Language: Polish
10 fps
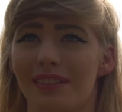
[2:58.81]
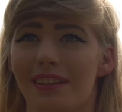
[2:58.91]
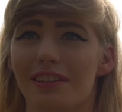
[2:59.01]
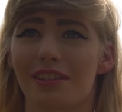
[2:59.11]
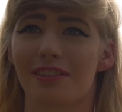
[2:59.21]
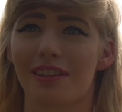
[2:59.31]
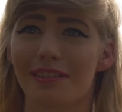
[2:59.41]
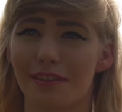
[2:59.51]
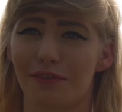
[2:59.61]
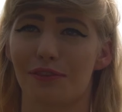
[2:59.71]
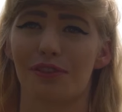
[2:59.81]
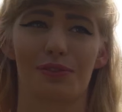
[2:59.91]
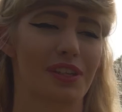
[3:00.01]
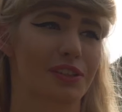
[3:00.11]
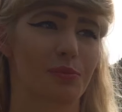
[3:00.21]
Na naszej ściance foto
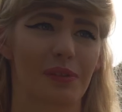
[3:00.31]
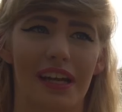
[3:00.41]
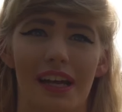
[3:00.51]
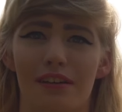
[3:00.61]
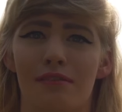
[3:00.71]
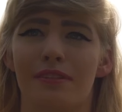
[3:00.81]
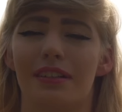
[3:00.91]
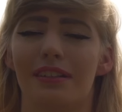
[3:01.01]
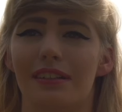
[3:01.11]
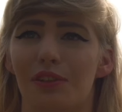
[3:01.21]
ludzie jak dobiegają e,